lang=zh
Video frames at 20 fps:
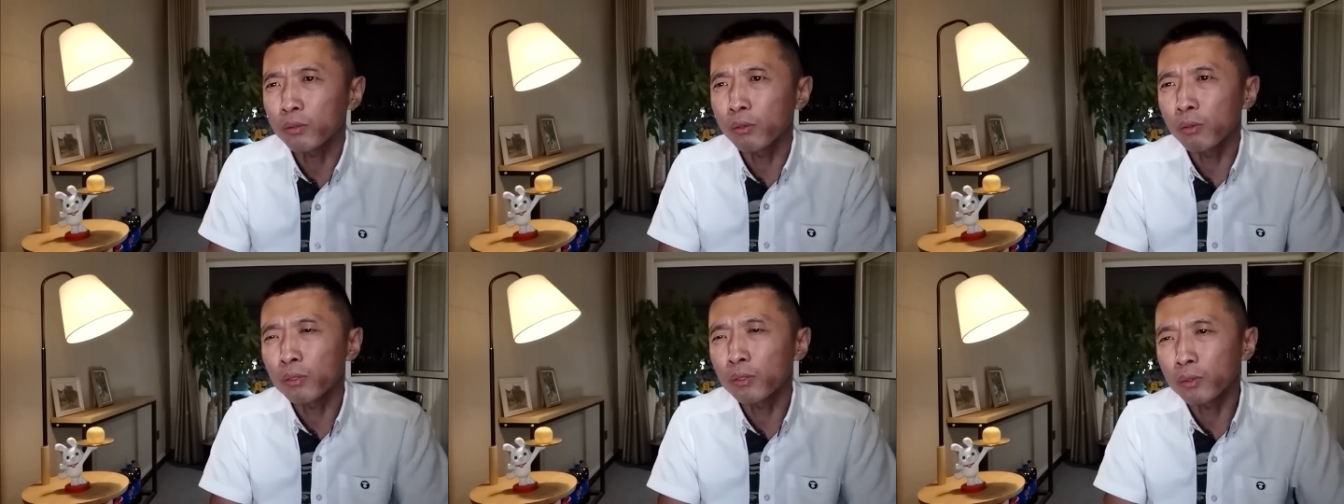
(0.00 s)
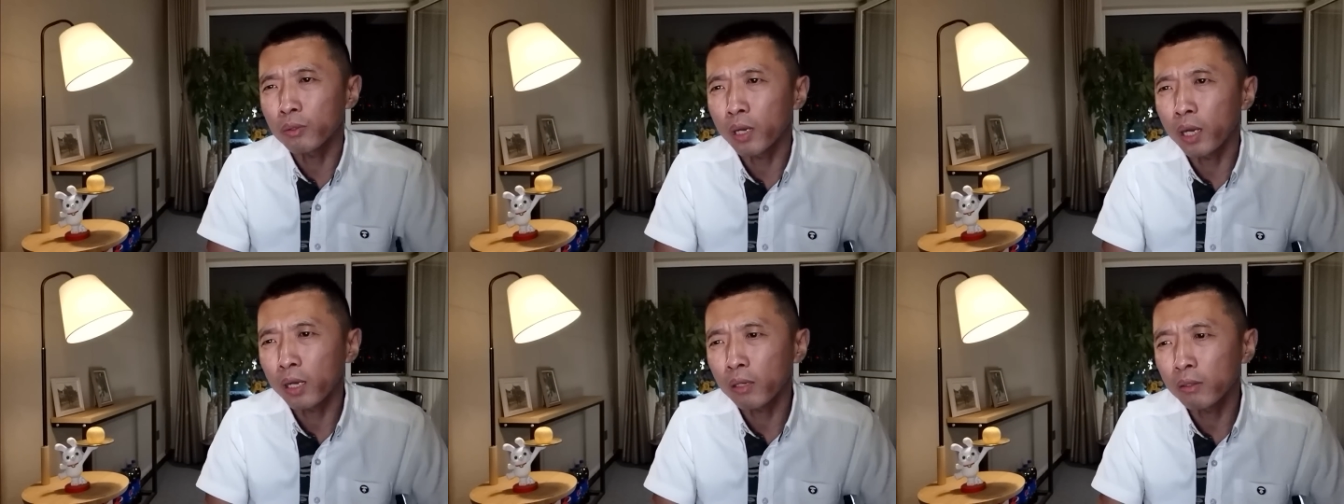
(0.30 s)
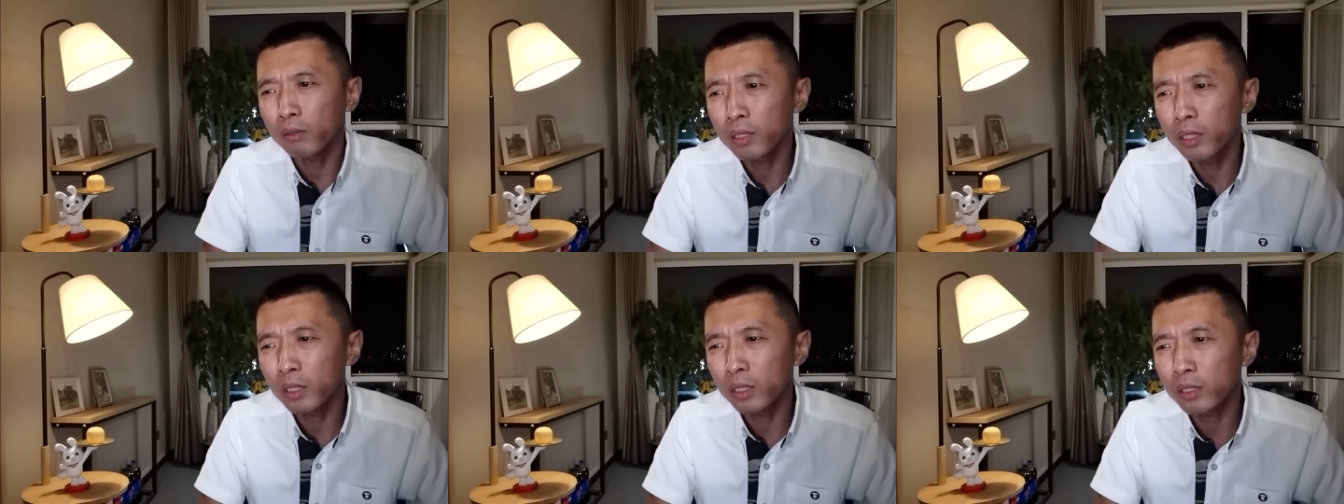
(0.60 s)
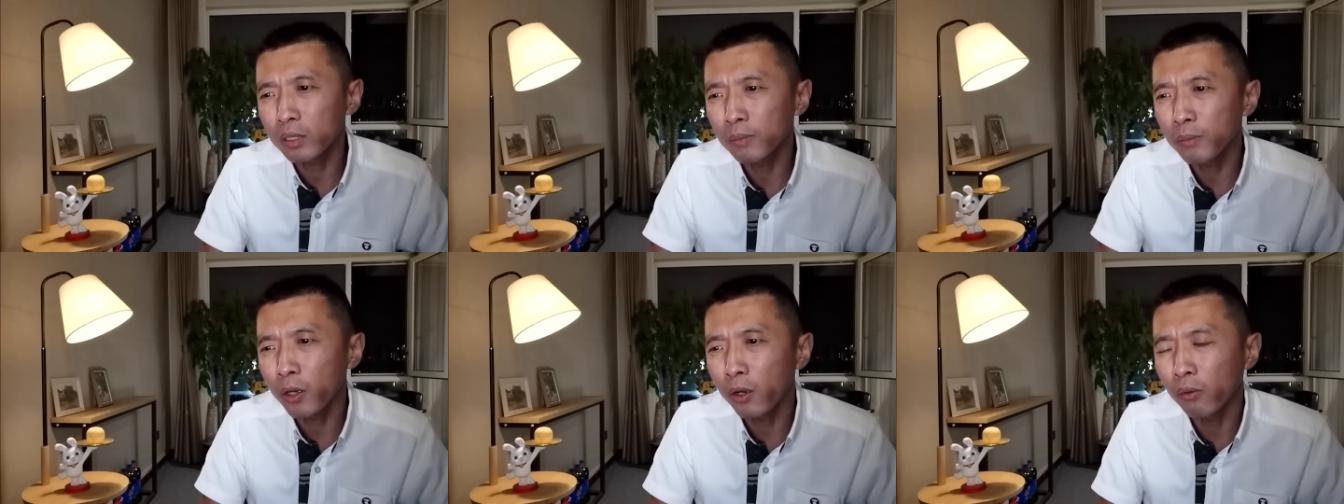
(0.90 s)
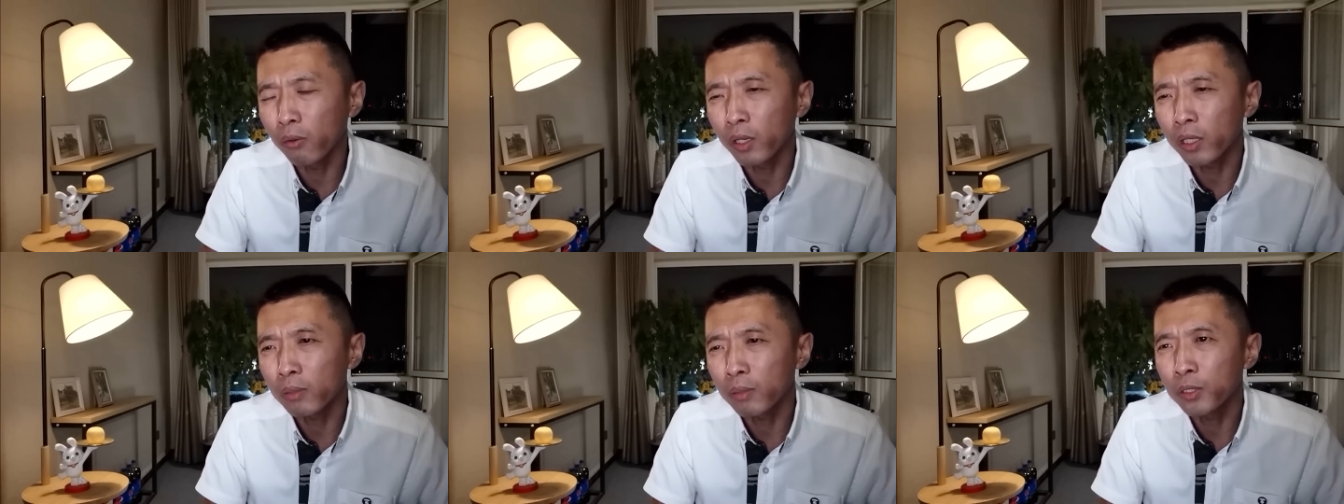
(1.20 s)
我总看着一些寺庙
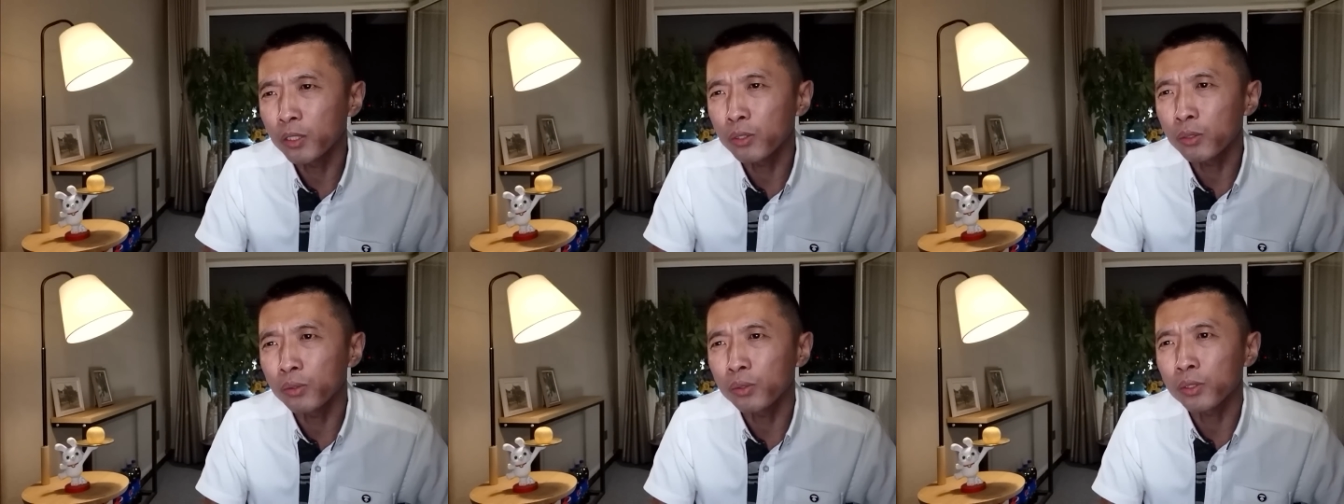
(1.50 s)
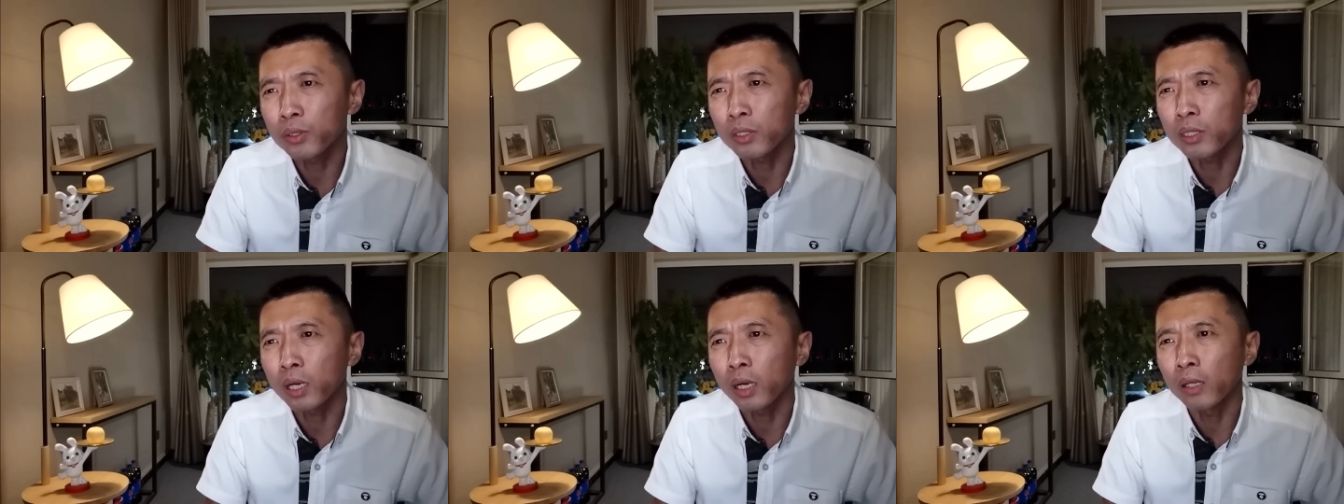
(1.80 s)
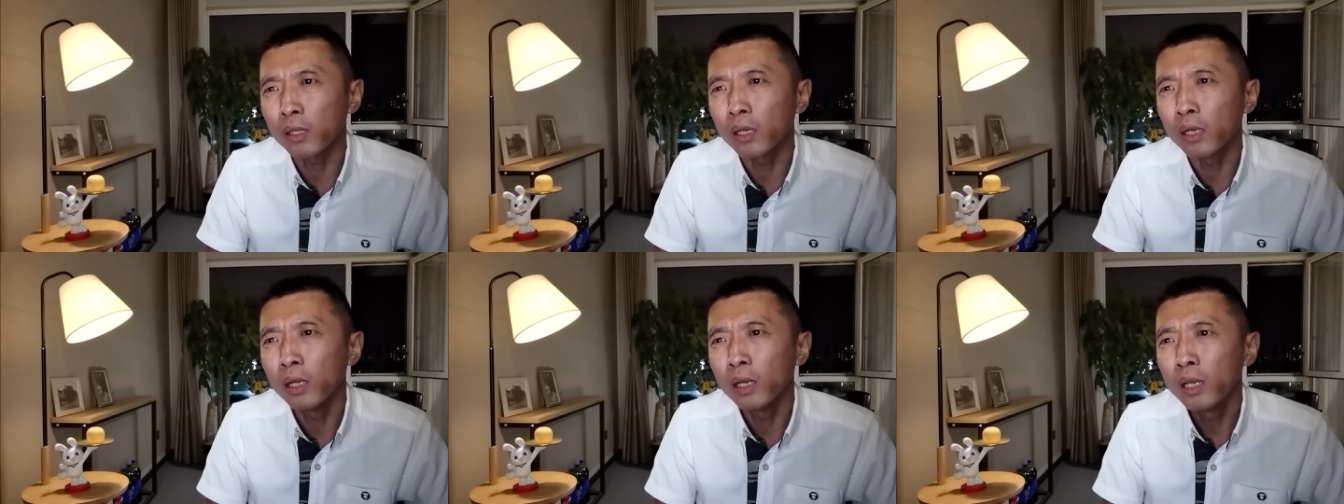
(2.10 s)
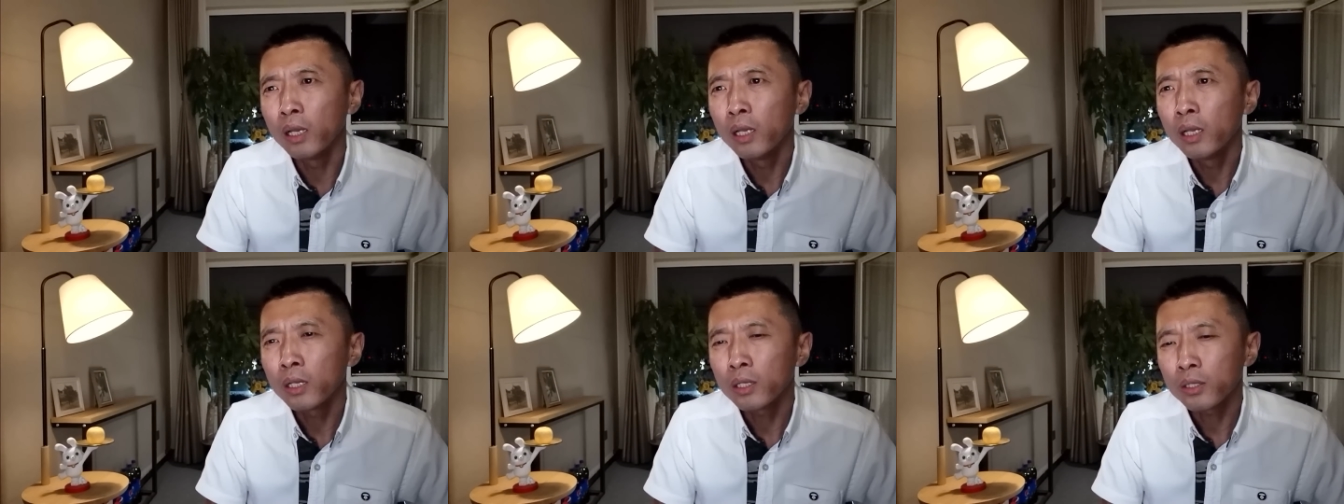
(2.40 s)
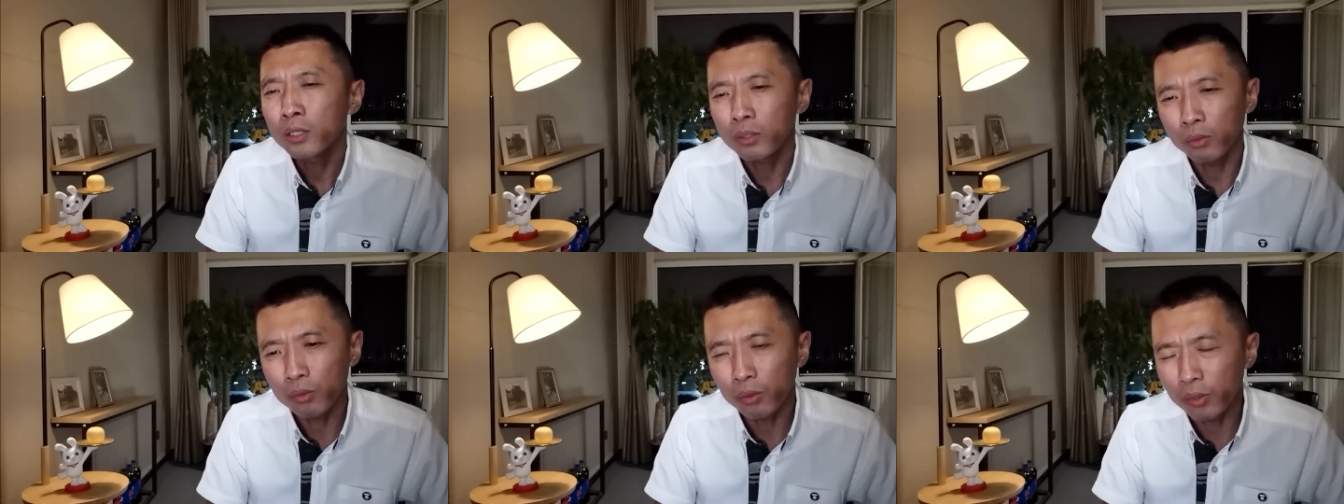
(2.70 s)
啊，什么求子啥的，
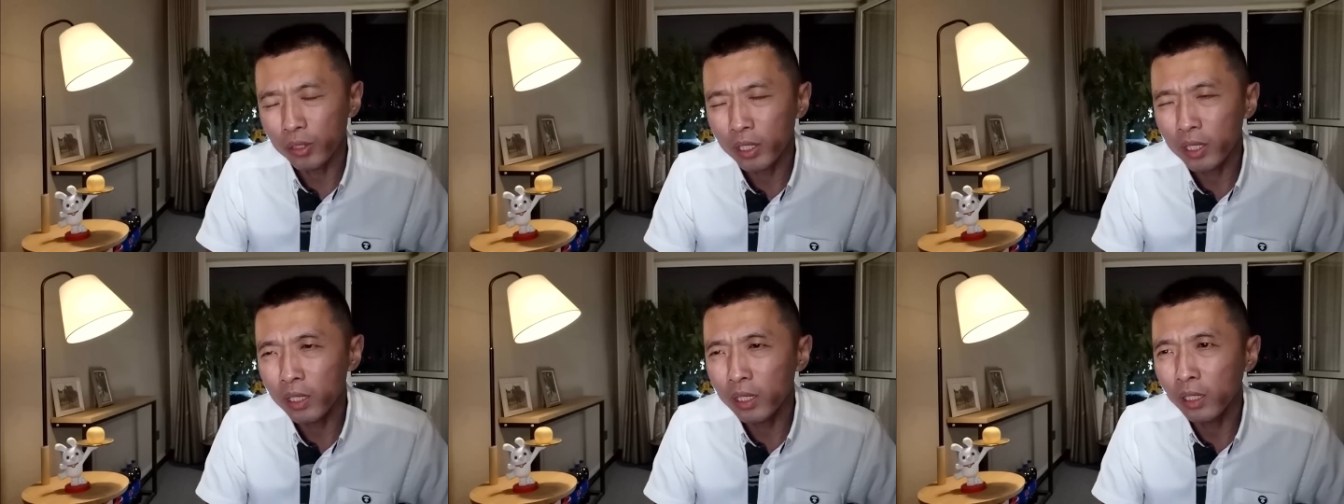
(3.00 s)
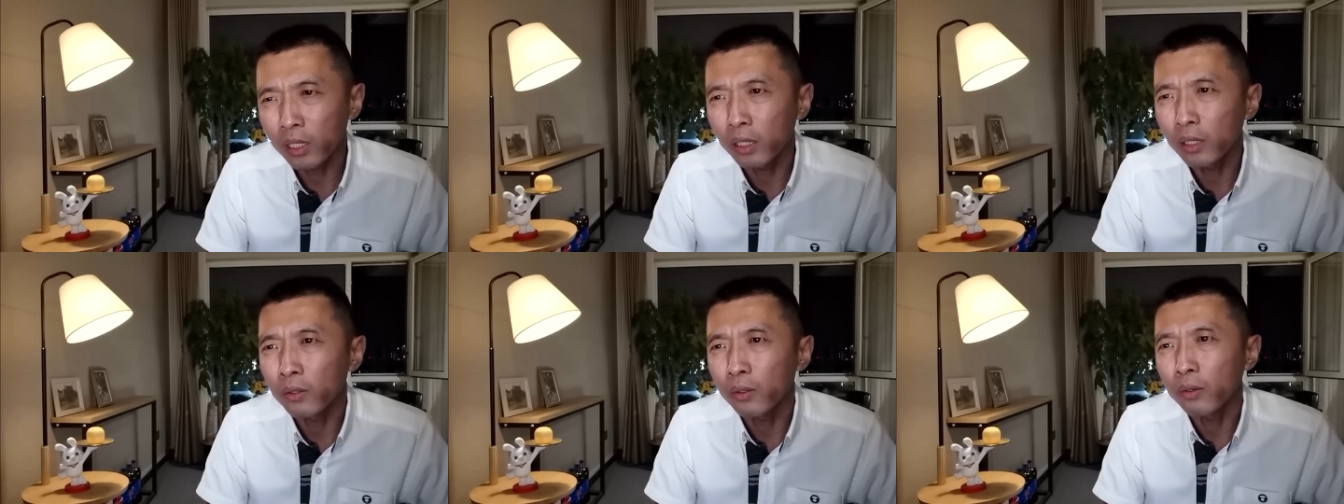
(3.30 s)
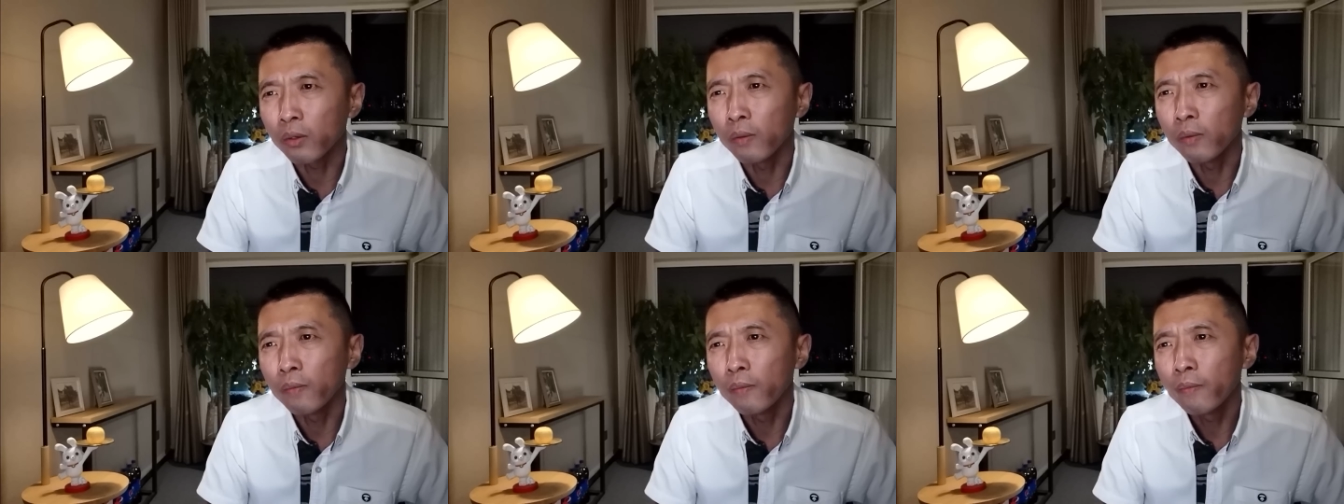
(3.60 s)
总有这些人磕头。